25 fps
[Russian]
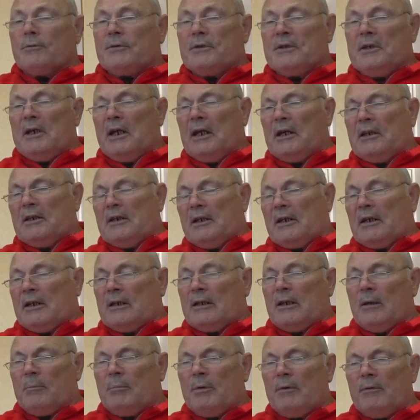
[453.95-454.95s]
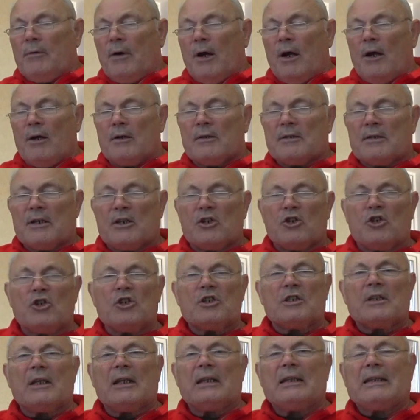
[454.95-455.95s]
в технике добиваются
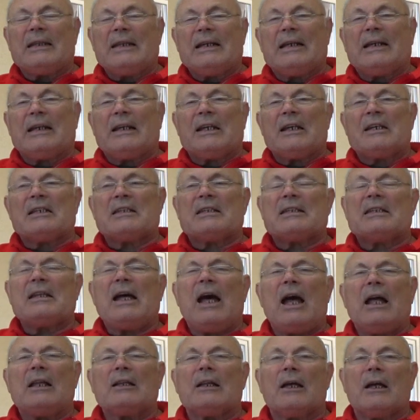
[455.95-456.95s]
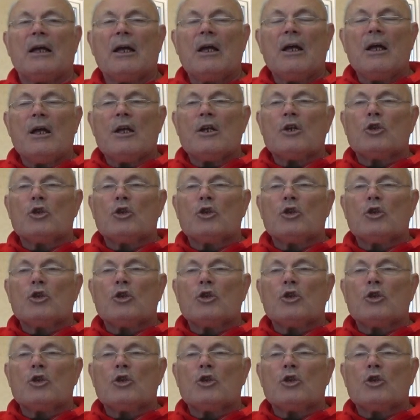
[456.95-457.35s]
чистоты кристалла –